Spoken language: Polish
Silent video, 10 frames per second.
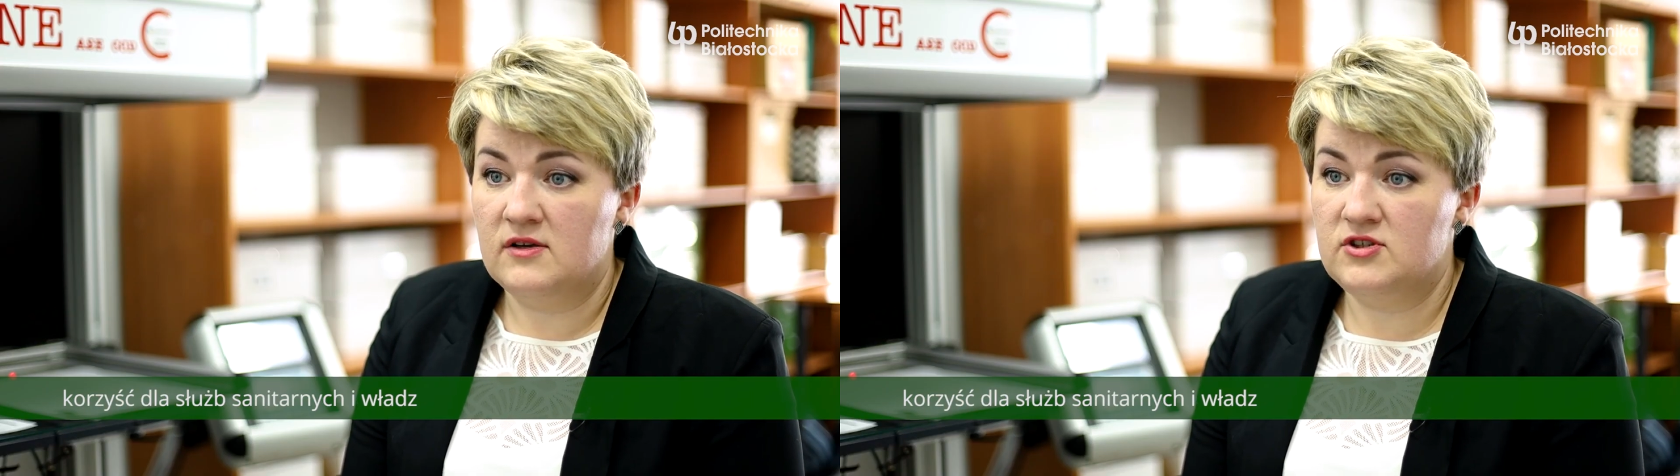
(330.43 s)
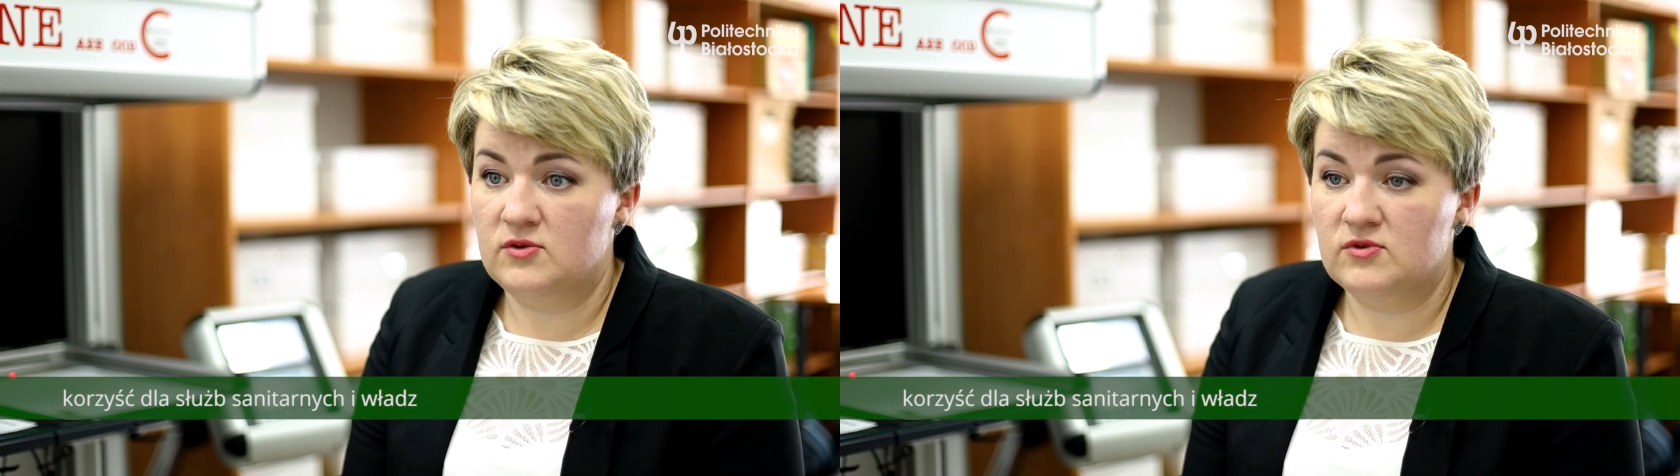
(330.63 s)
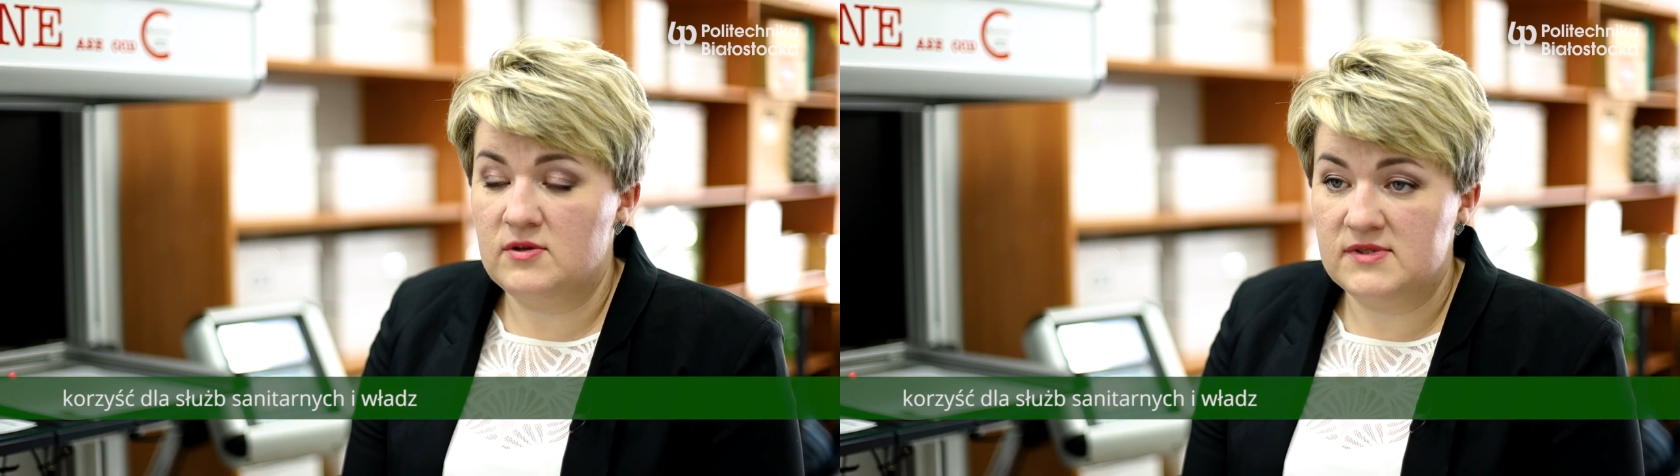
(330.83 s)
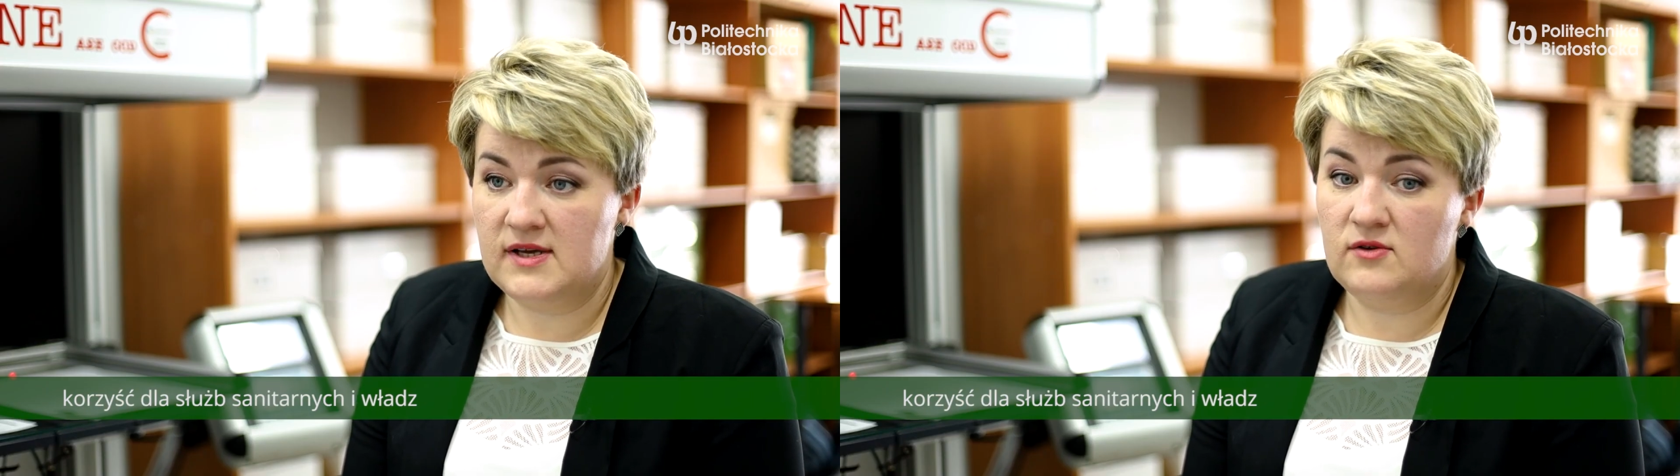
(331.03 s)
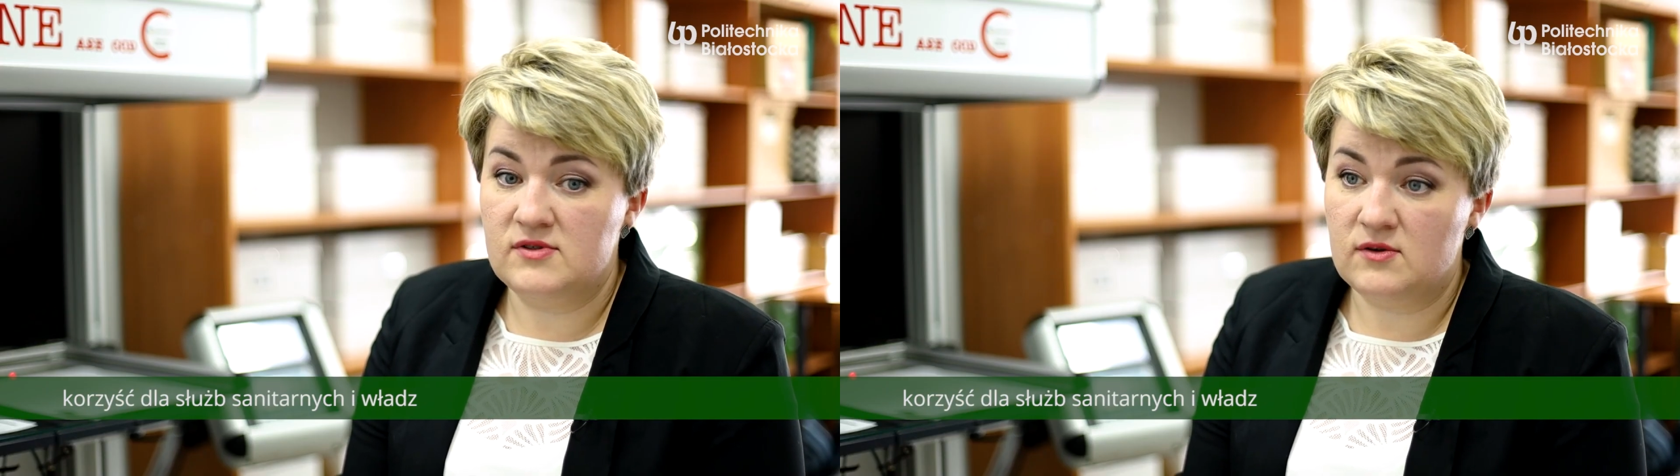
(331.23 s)
się tym
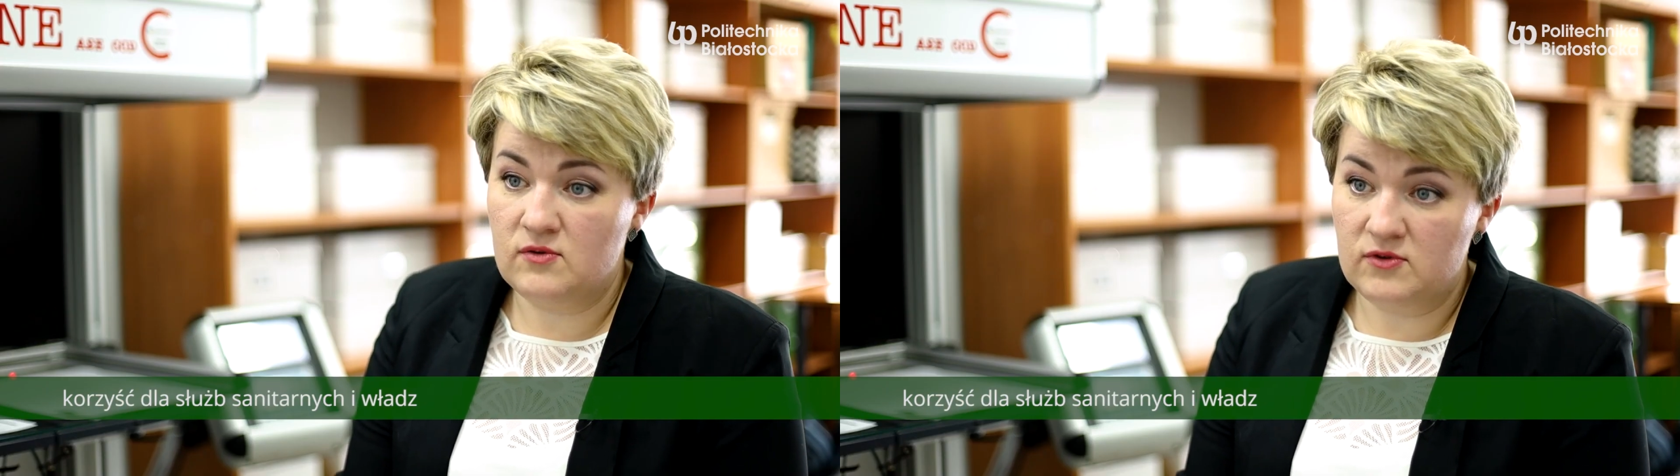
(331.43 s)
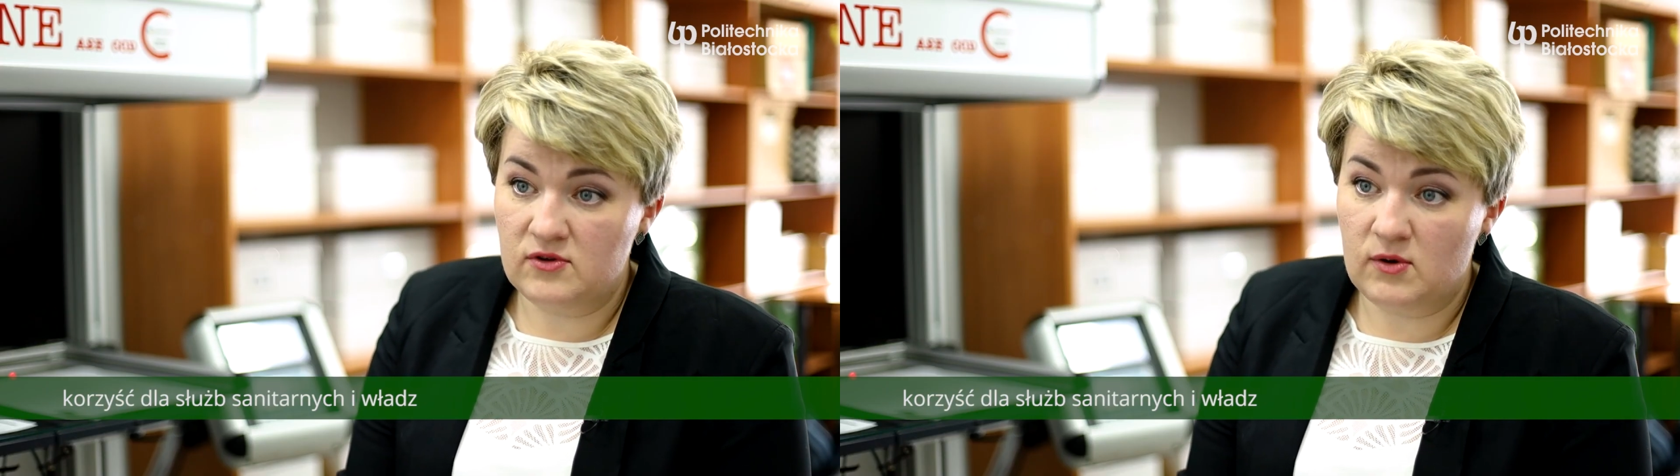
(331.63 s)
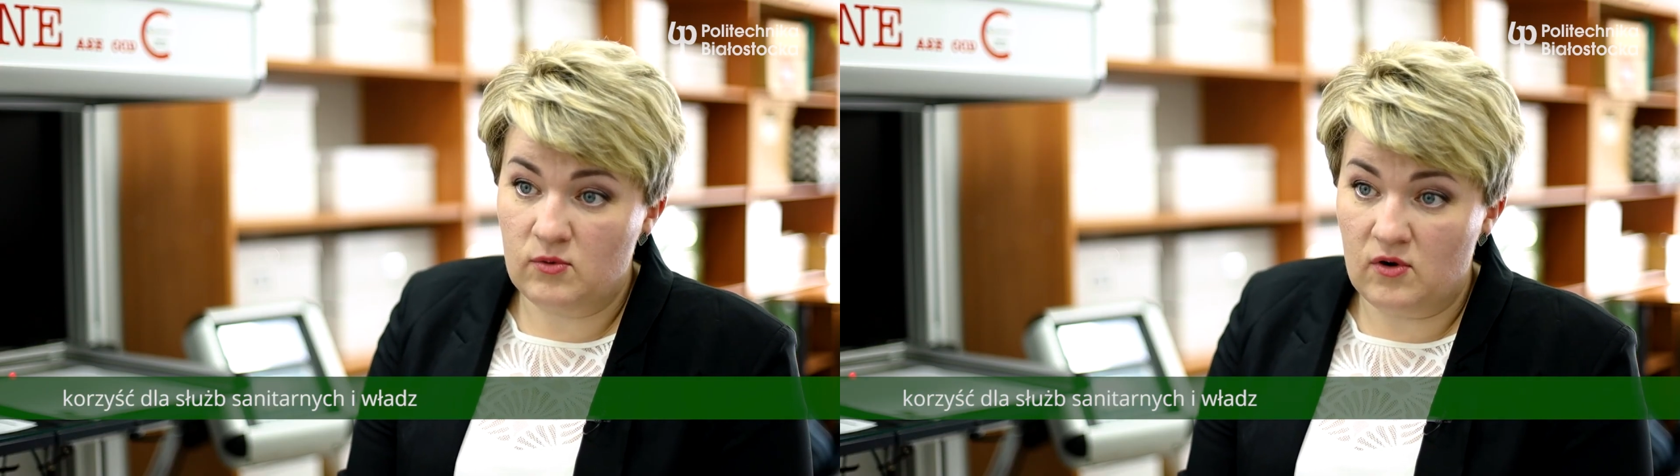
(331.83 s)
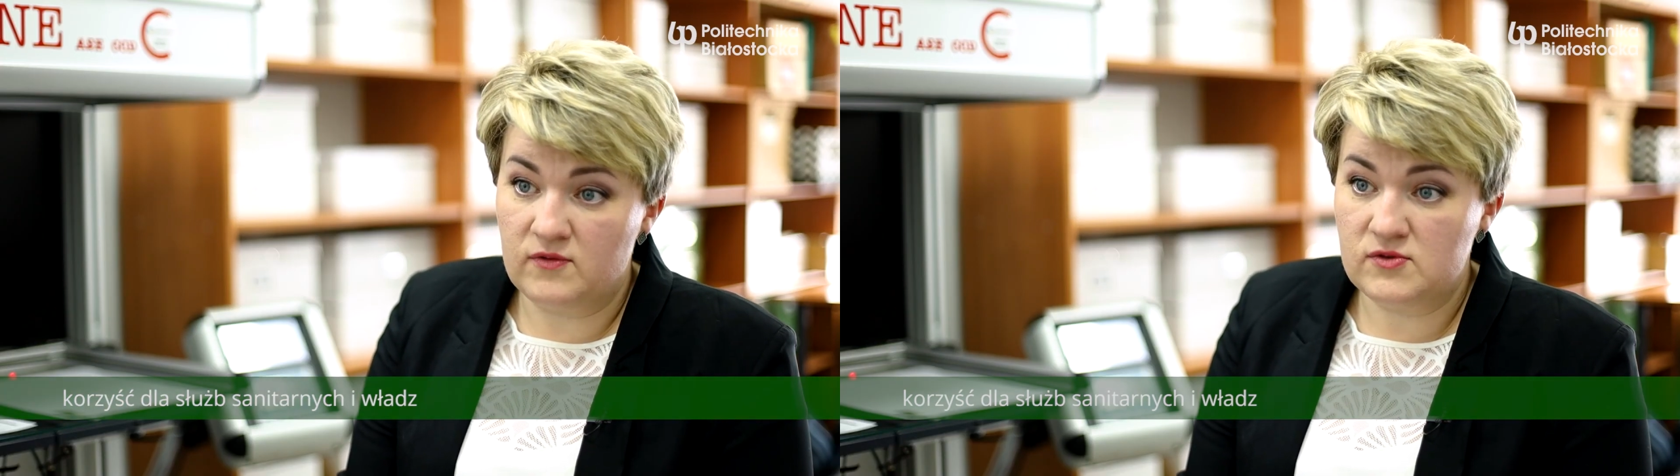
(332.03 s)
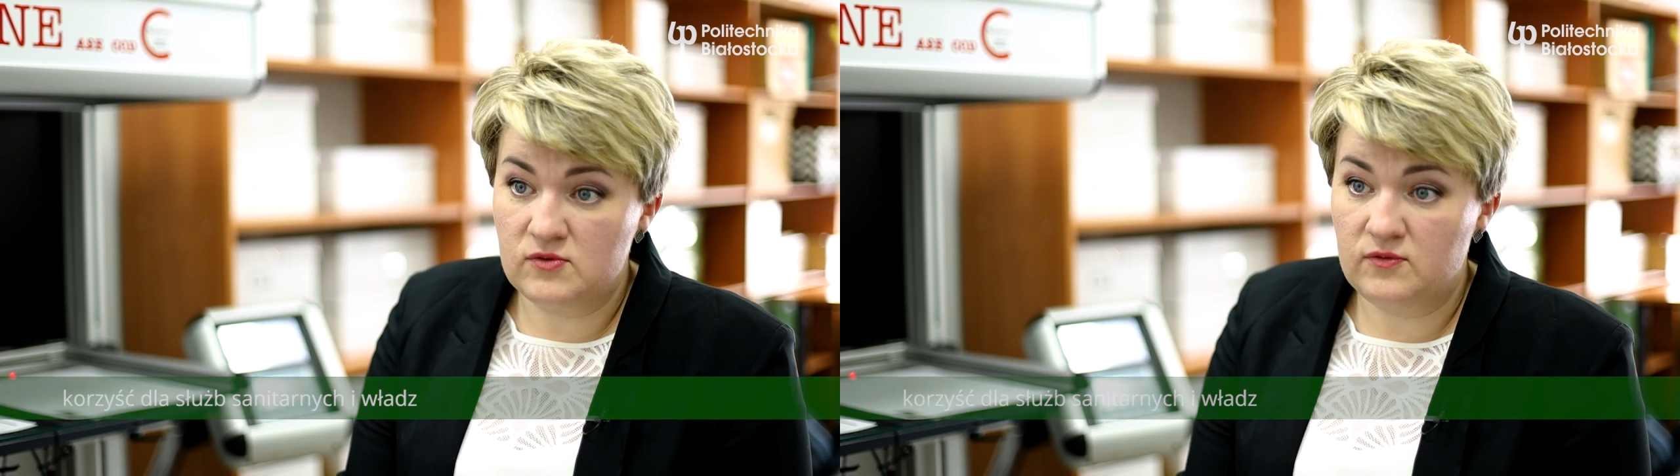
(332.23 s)
zająć zarówno
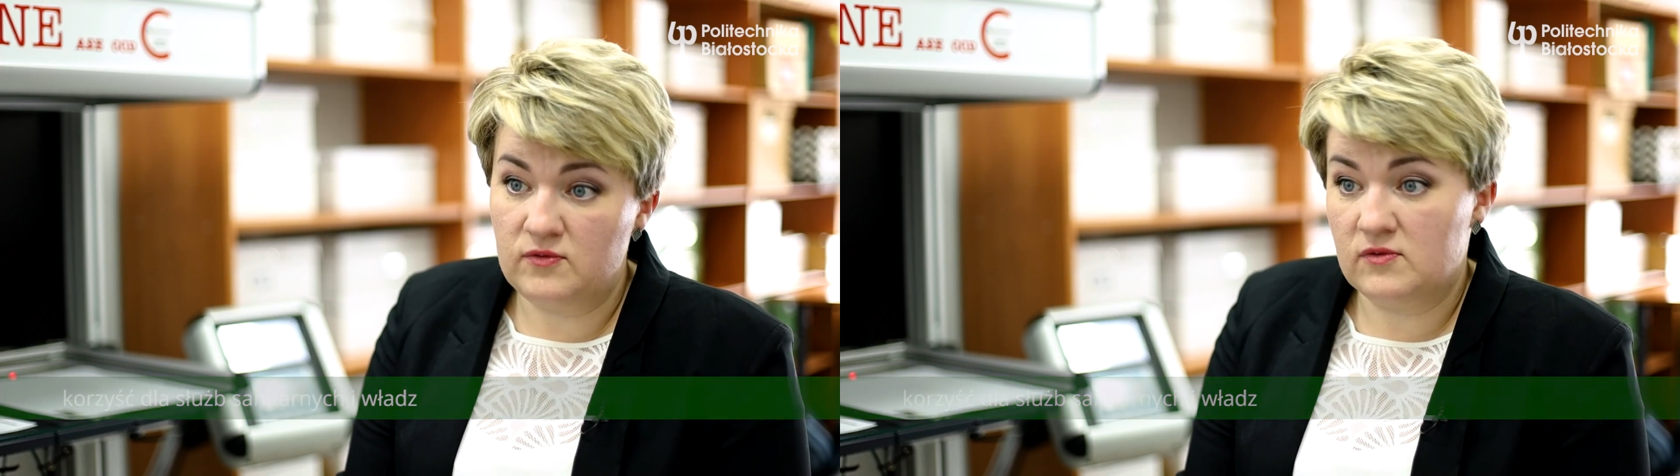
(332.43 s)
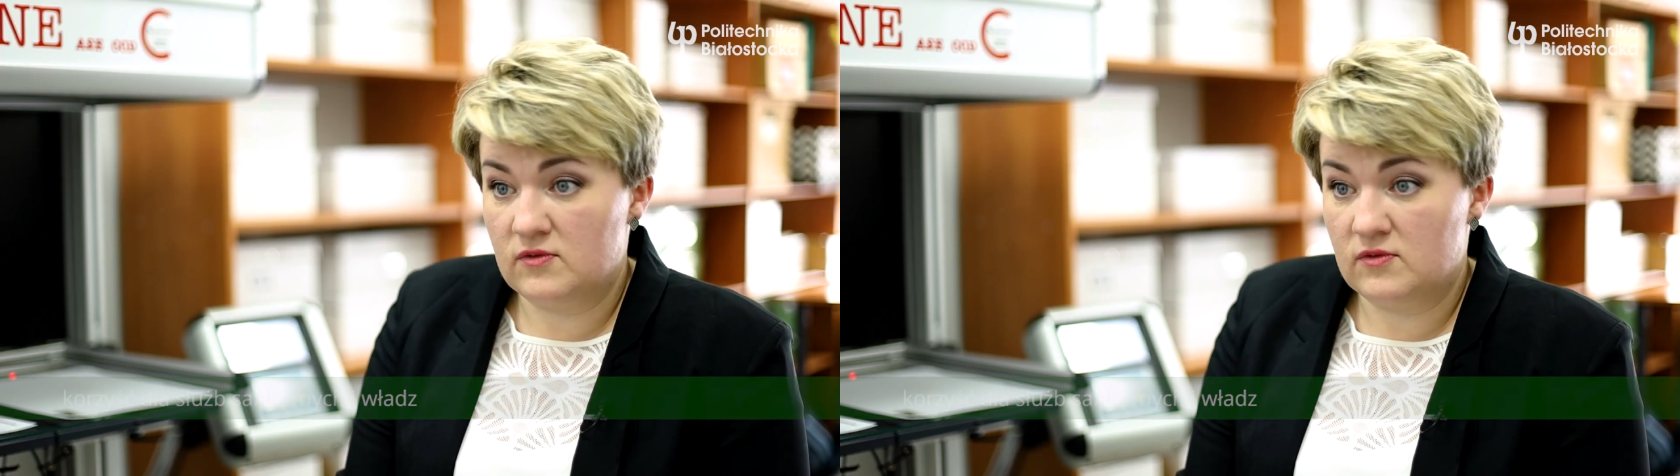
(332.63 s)
naukowców,